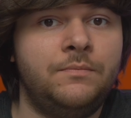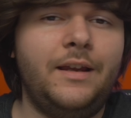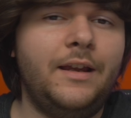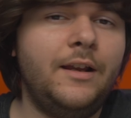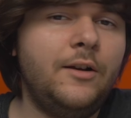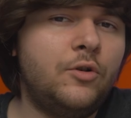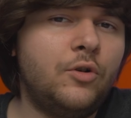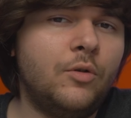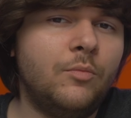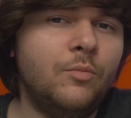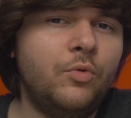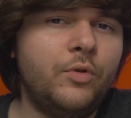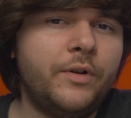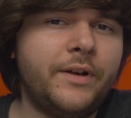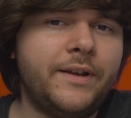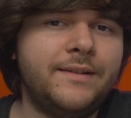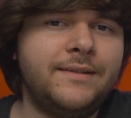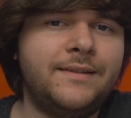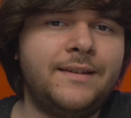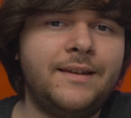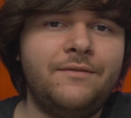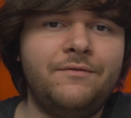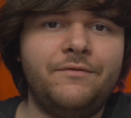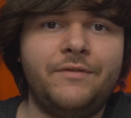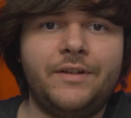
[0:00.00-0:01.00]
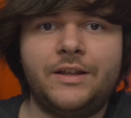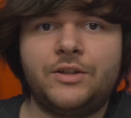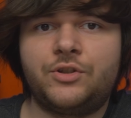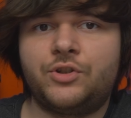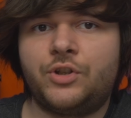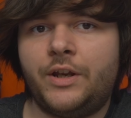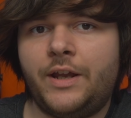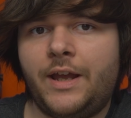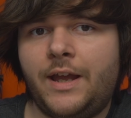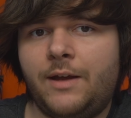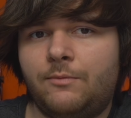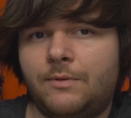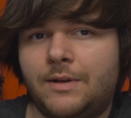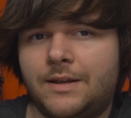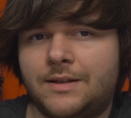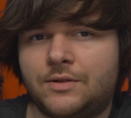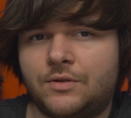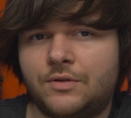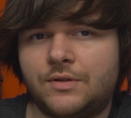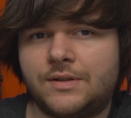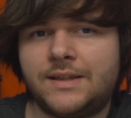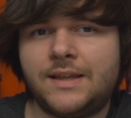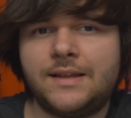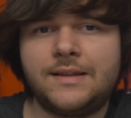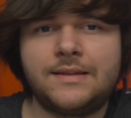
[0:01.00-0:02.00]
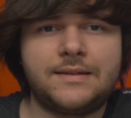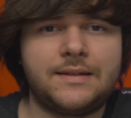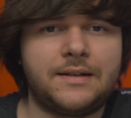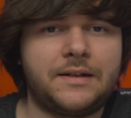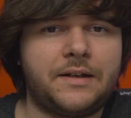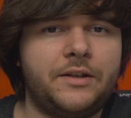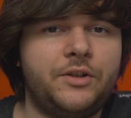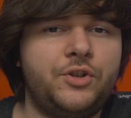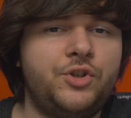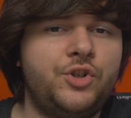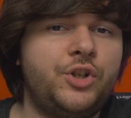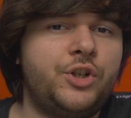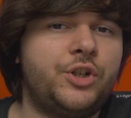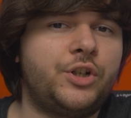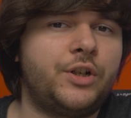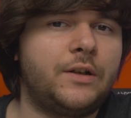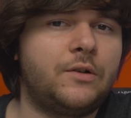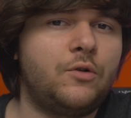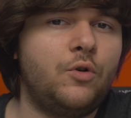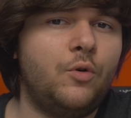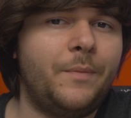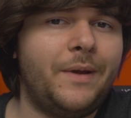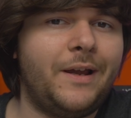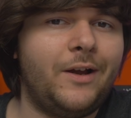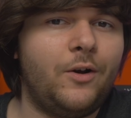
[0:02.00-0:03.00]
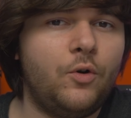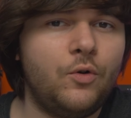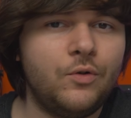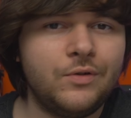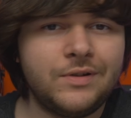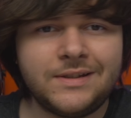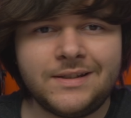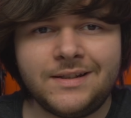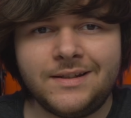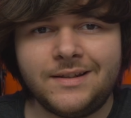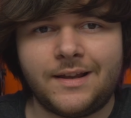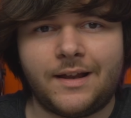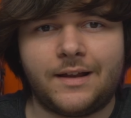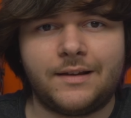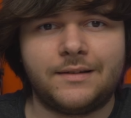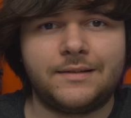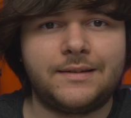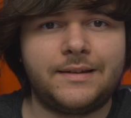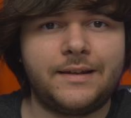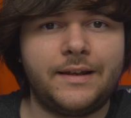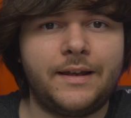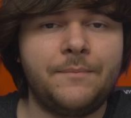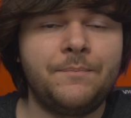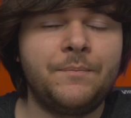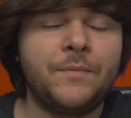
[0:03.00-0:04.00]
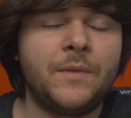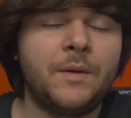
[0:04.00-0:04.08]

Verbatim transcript: Il comburente invece è una sostanza che agisce come ossidante